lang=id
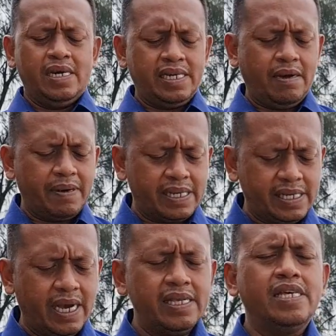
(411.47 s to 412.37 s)
Dia
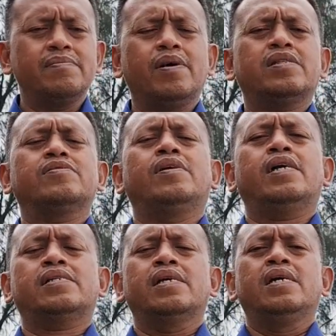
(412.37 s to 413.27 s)
bernyanyi buat
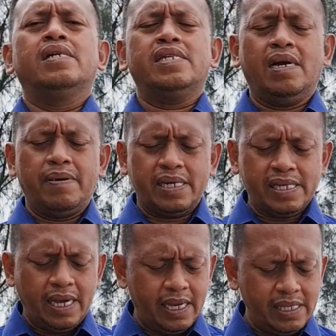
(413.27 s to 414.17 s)
Tuhan. Dia
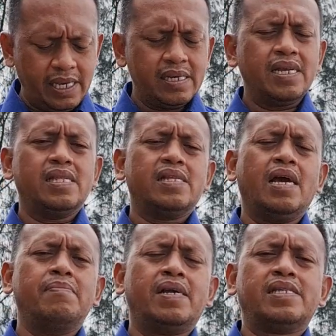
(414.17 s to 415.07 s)
bernyanyi dan dia
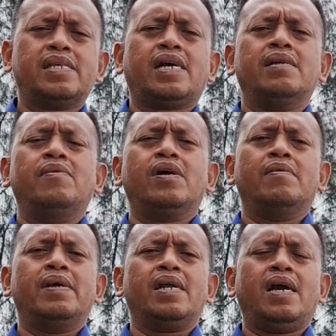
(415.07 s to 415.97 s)
merasakan
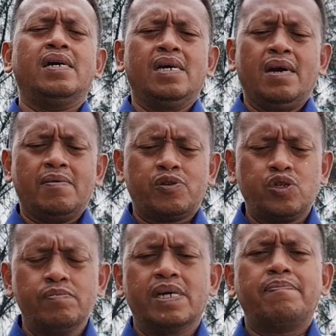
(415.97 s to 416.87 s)
bagaimana
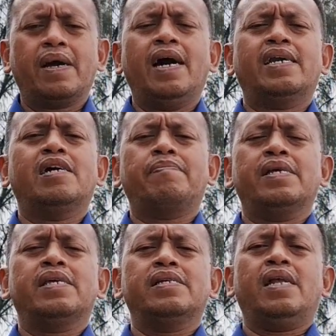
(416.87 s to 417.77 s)
Sumber
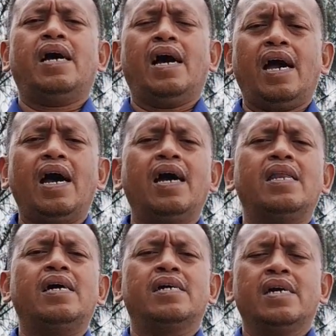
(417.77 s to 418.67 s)
pengharapannya adalah
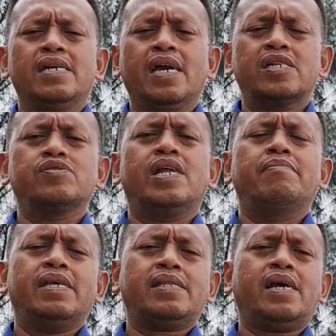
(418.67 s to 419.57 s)
Allah yang sudah
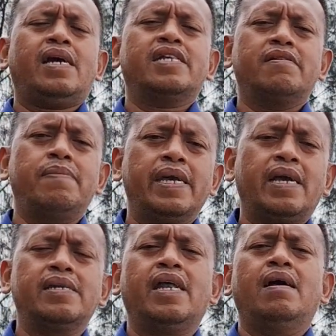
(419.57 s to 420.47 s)
menyatakan
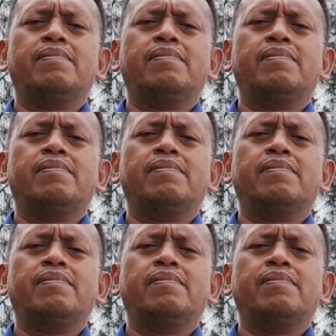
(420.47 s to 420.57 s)
kebaikan dalam